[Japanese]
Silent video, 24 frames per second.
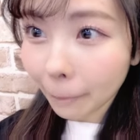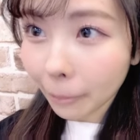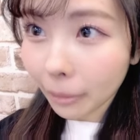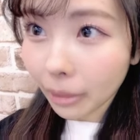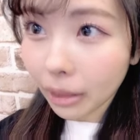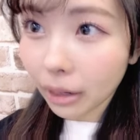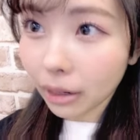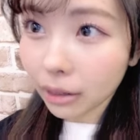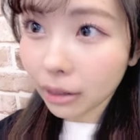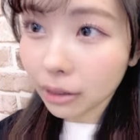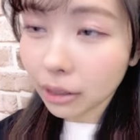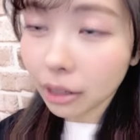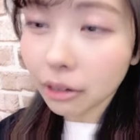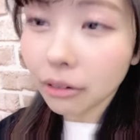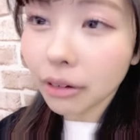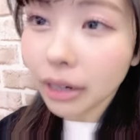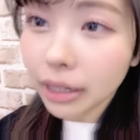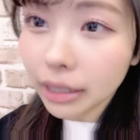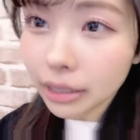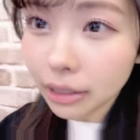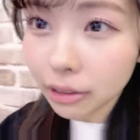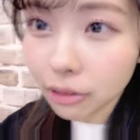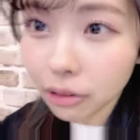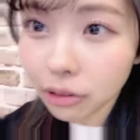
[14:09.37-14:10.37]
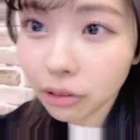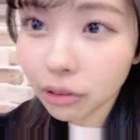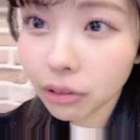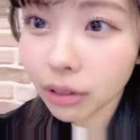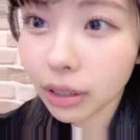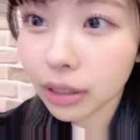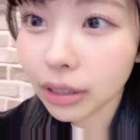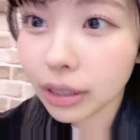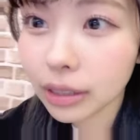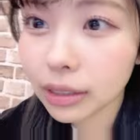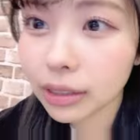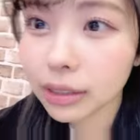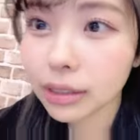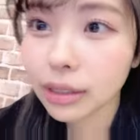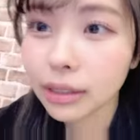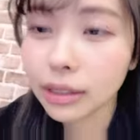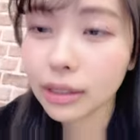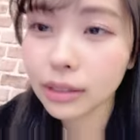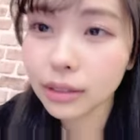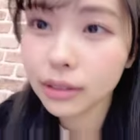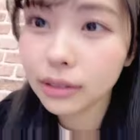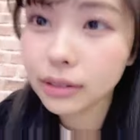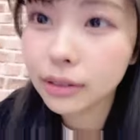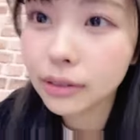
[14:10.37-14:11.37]
とがあるあ可愛いねココア確か
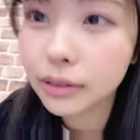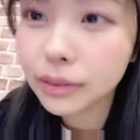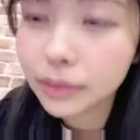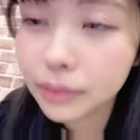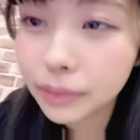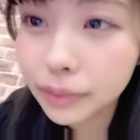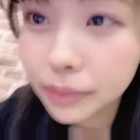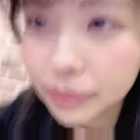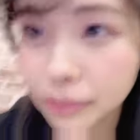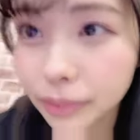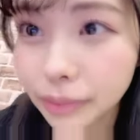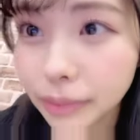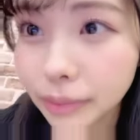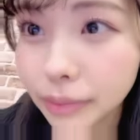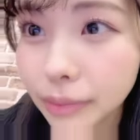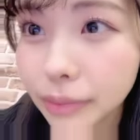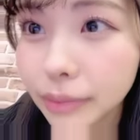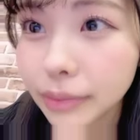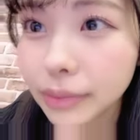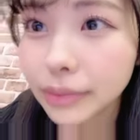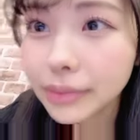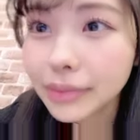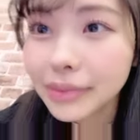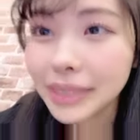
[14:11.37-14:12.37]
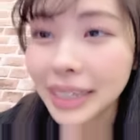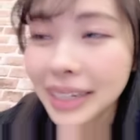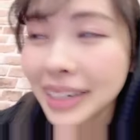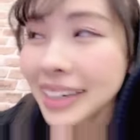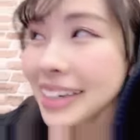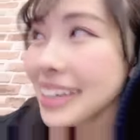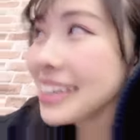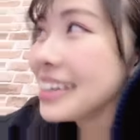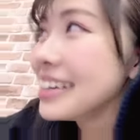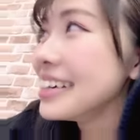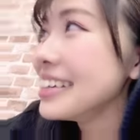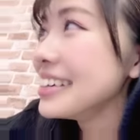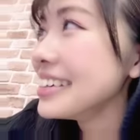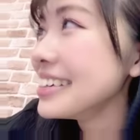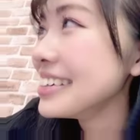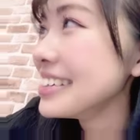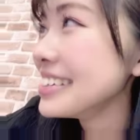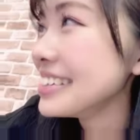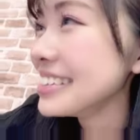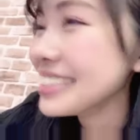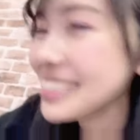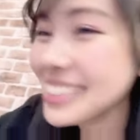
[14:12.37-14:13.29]
にいやもう小松です